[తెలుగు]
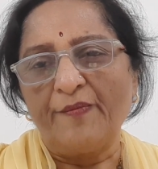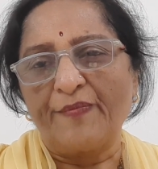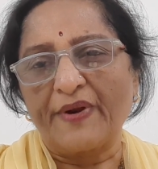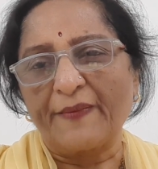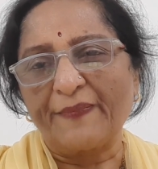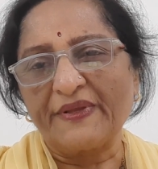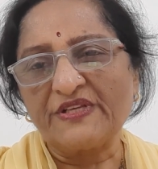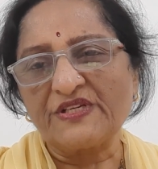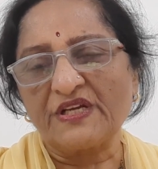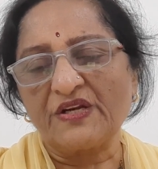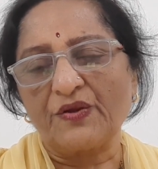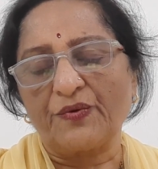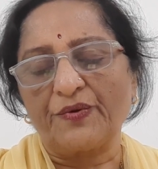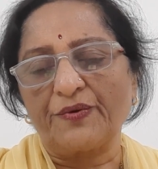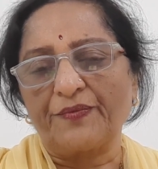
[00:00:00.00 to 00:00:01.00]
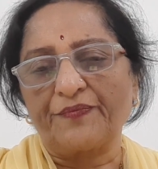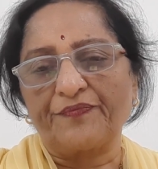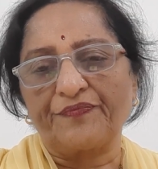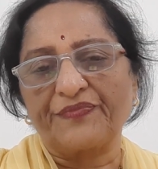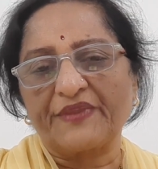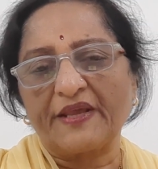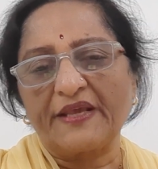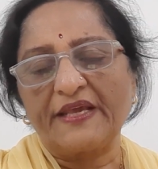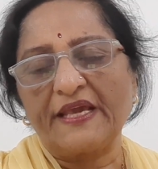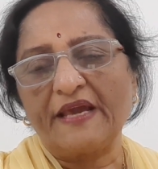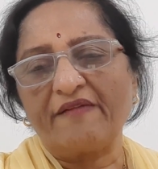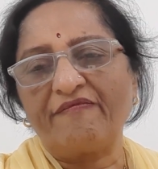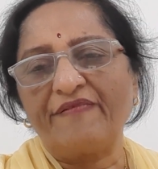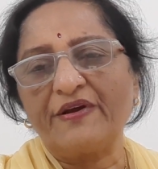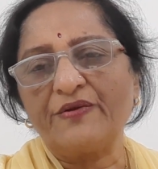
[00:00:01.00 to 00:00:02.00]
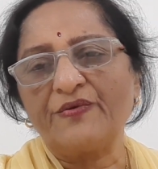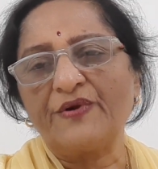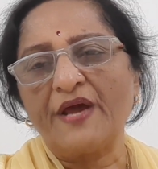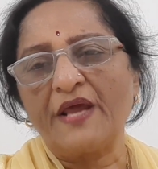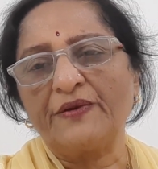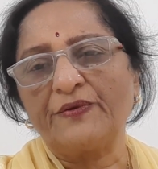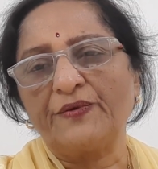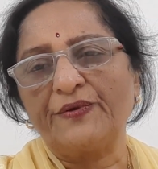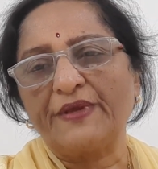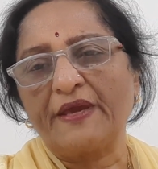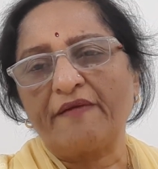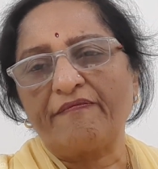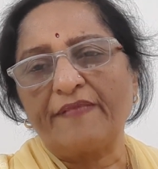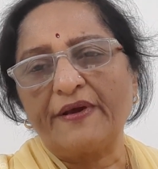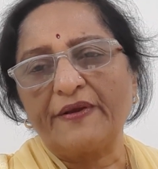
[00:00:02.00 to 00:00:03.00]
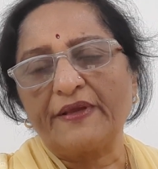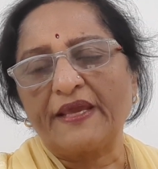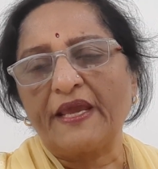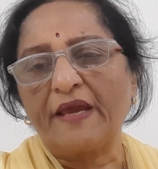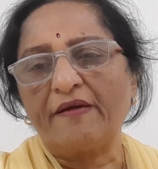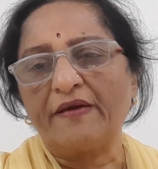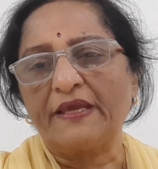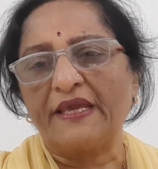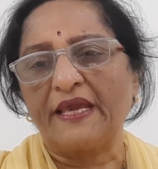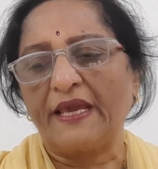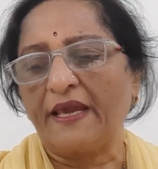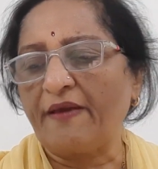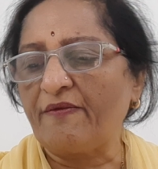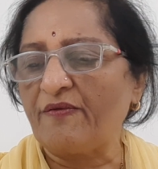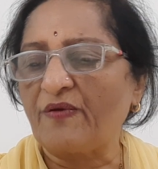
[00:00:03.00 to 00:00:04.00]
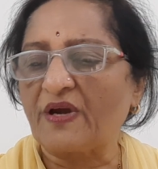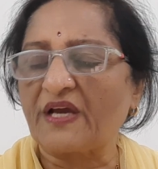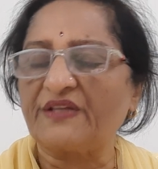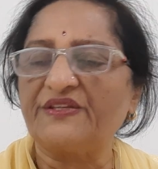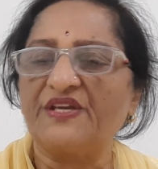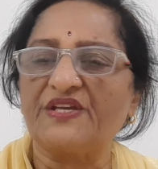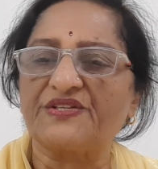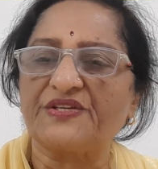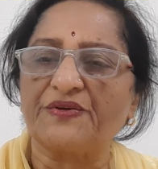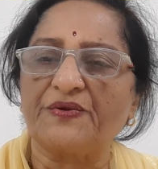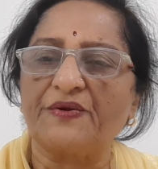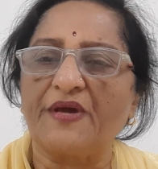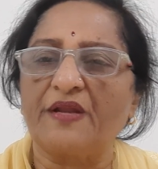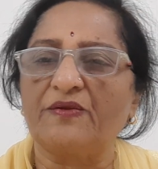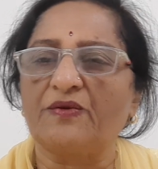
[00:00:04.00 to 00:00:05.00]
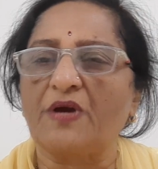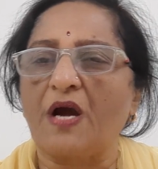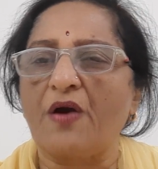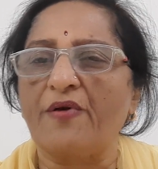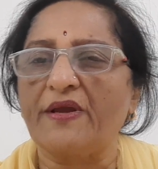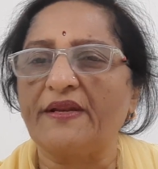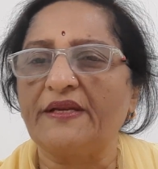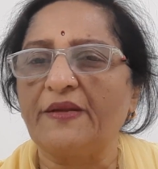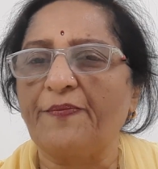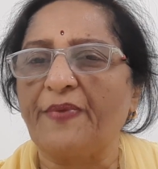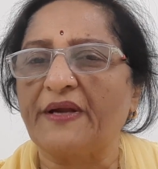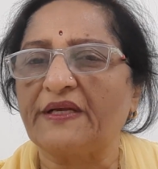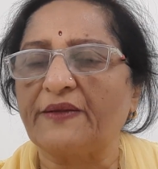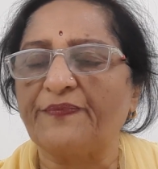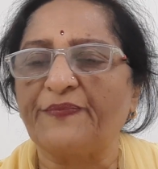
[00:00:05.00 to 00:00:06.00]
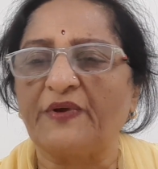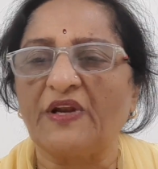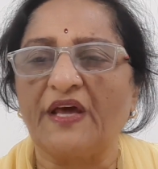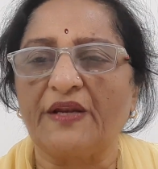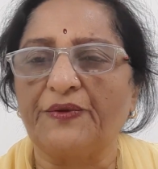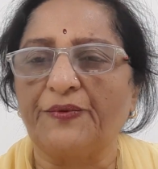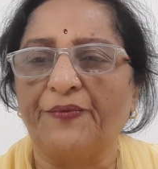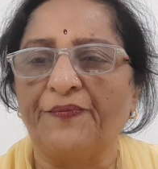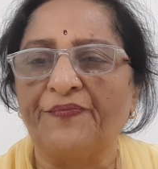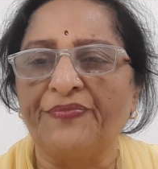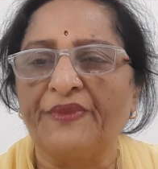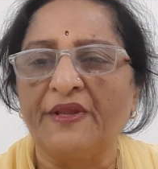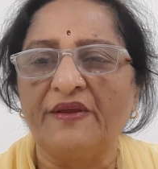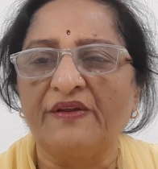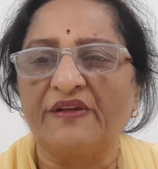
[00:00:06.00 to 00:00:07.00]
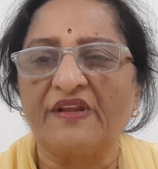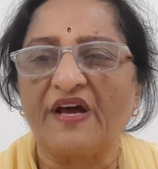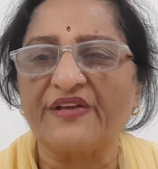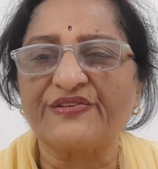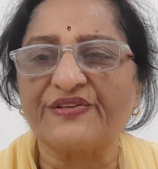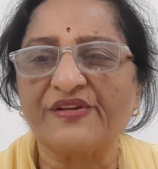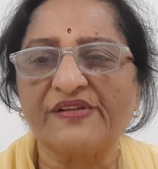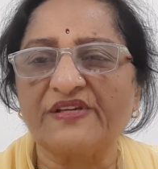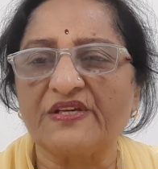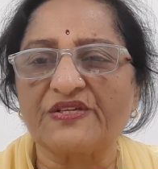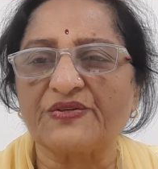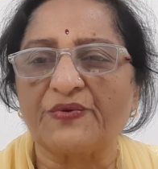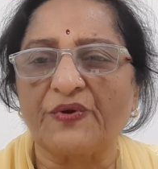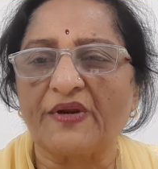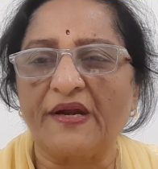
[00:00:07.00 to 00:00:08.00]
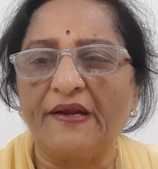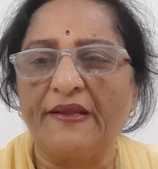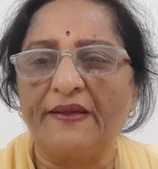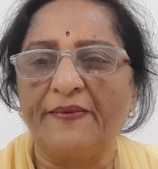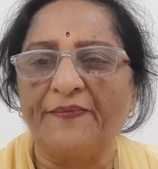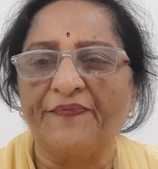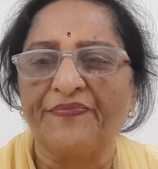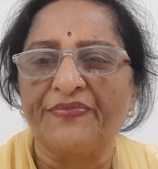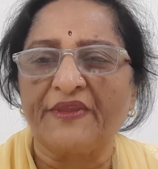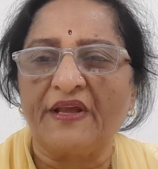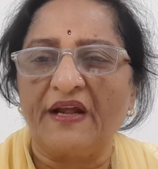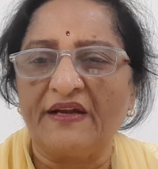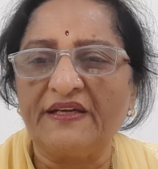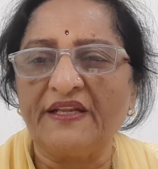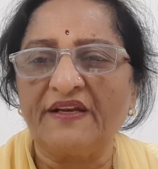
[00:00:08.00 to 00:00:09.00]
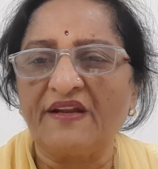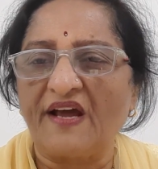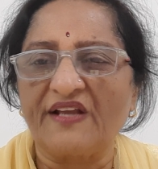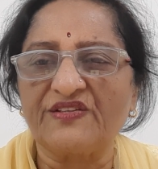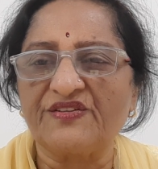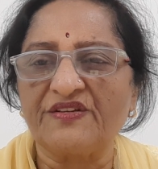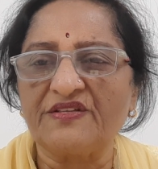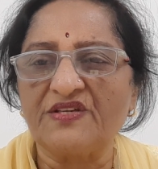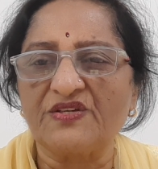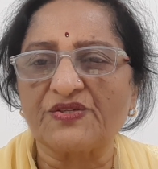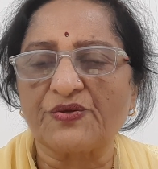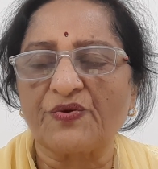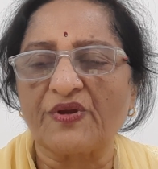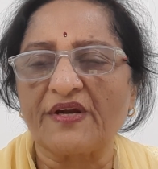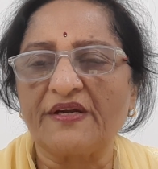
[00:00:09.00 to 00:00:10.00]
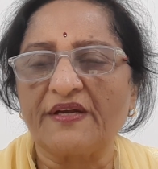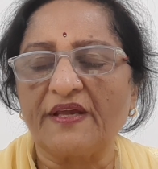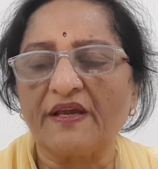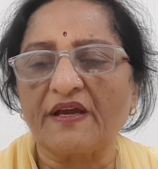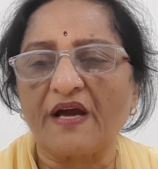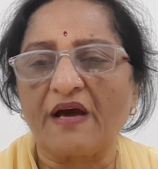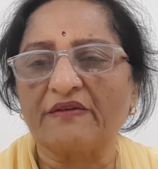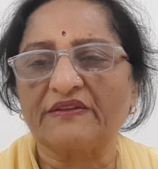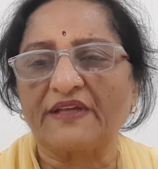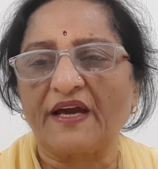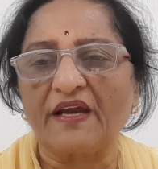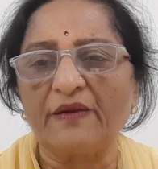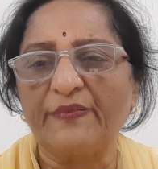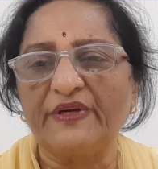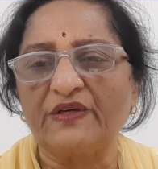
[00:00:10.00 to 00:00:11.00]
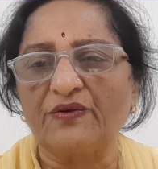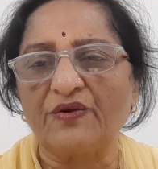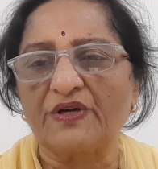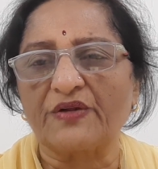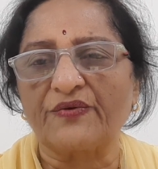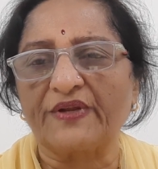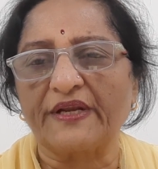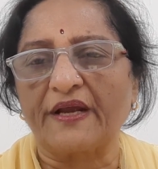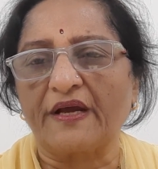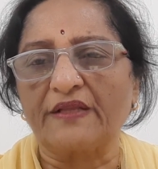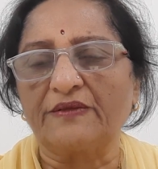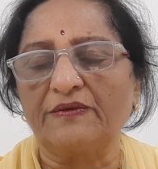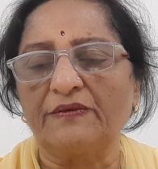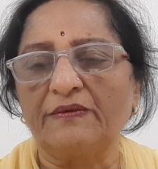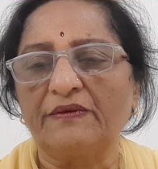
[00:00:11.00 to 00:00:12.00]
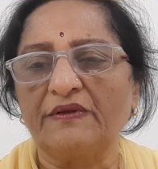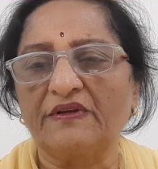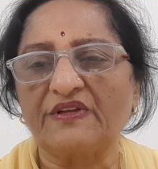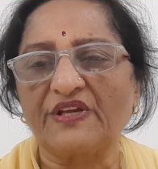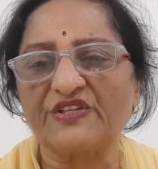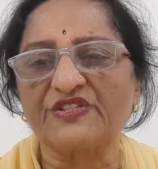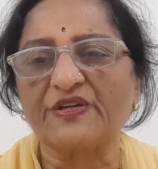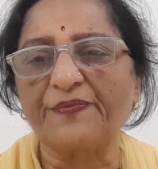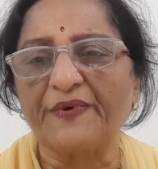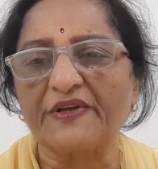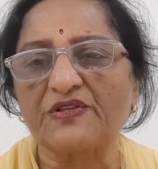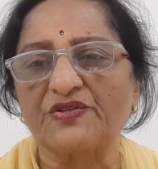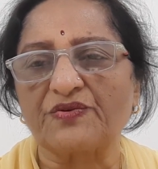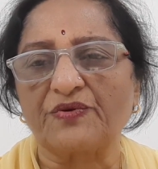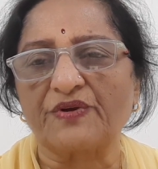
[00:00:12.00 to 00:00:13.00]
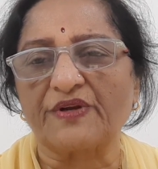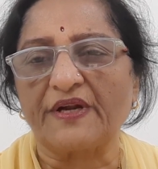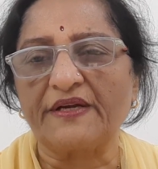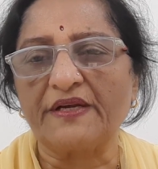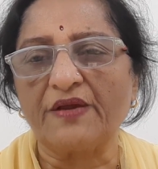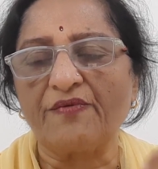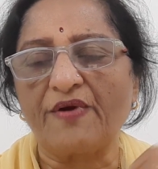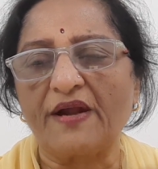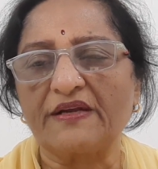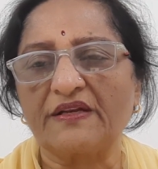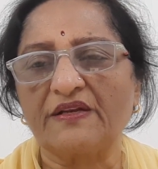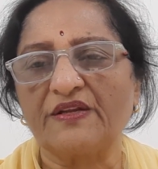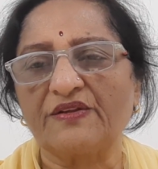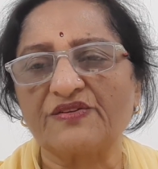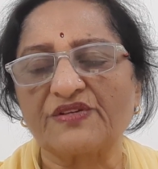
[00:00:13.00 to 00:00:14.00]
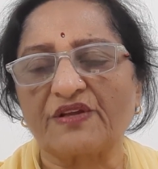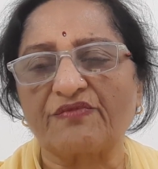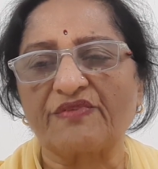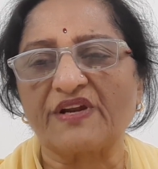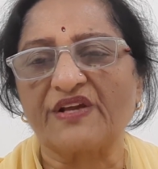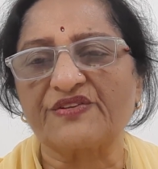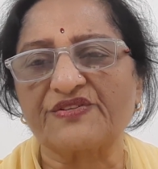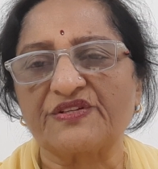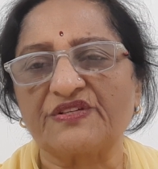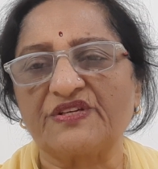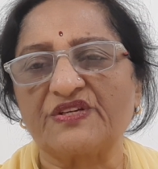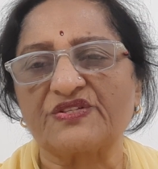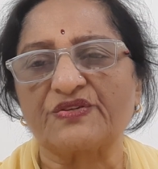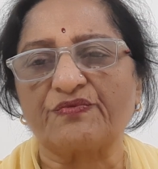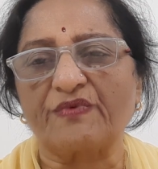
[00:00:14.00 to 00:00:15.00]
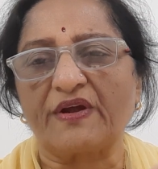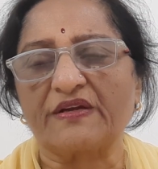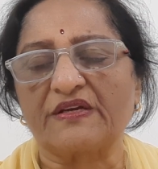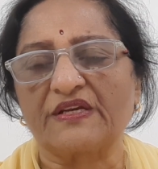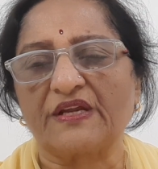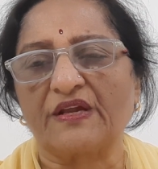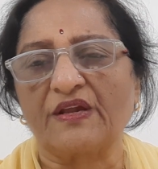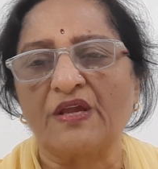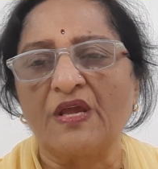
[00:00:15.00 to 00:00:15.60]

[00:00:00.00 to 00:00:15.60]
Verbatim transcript: ప్రపంచంలో ఎవ్వరు కూడాను ఎవ్వరు ఏ ఏ ఒక్క దేశం కూడాను కావాలని పంట పొలాలు నాశనం చేసుకోరండి అంటే నాశనం చేసుకోరంటే కా తగలబెట్టుకోవటం అని కాదు నష్టపరుచుకోరు అంటే వాటిని సర్వనాశనం చేసి వాటిని